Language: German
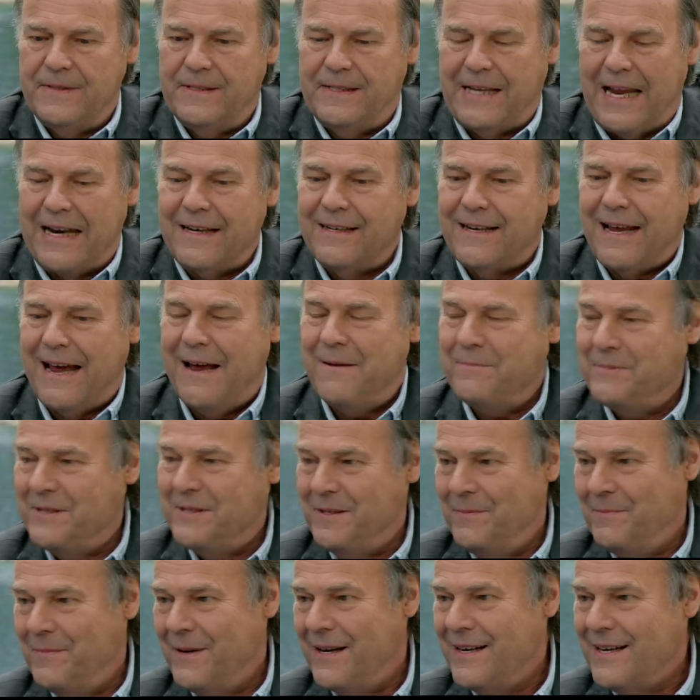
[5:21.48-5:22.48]
dann kamen
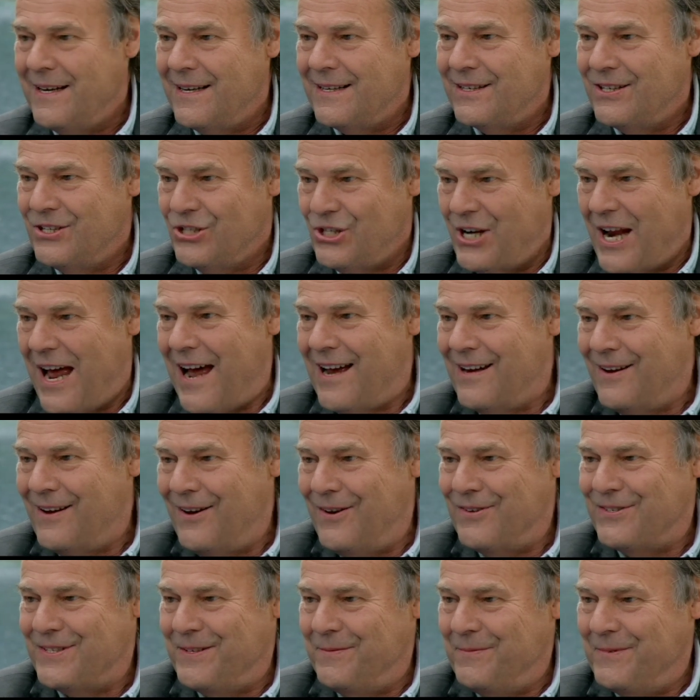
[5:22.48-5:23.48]
die Männer geschlagen
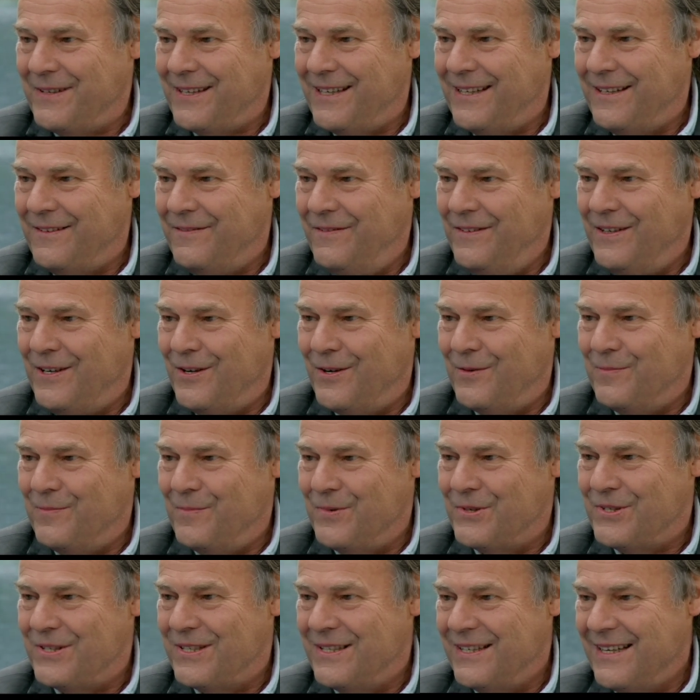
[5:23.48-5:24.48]
aus dem Krieg wieder und
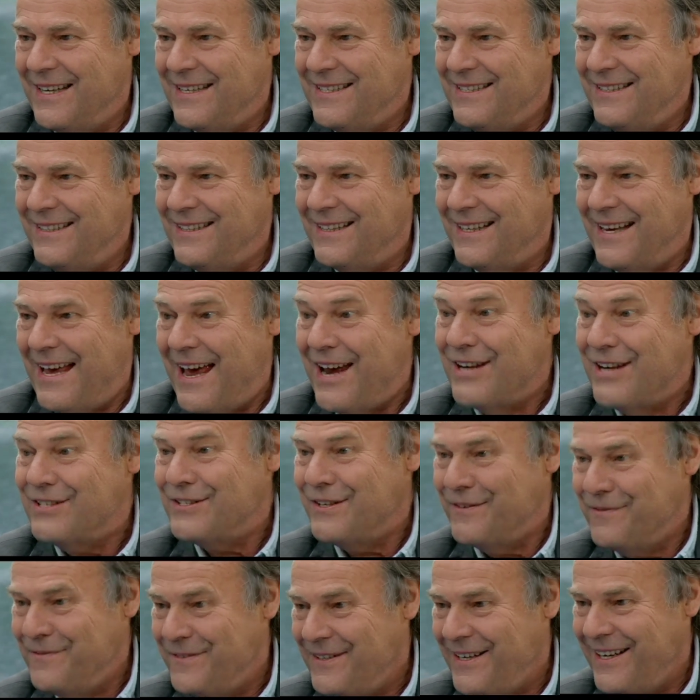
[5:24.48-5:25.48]
mussten jetzt ihre
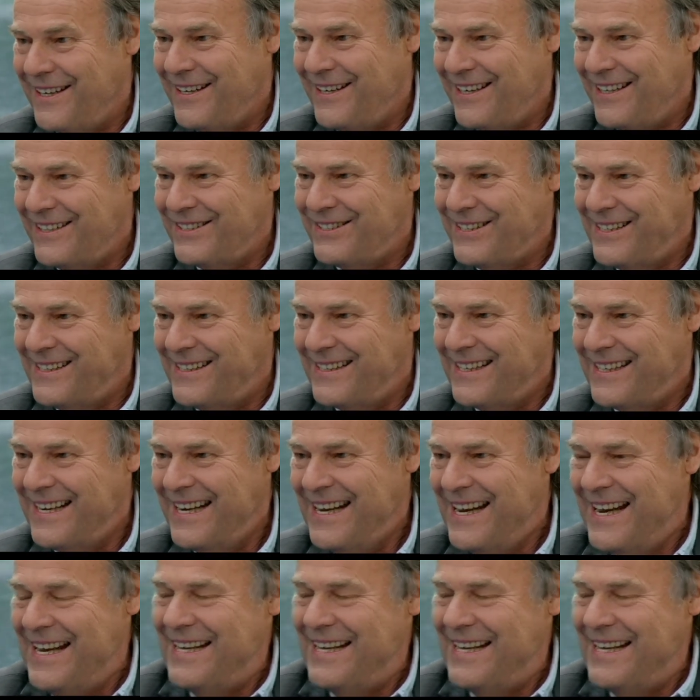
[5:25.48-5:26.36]
Herrschaft wiederherstellen. Ja.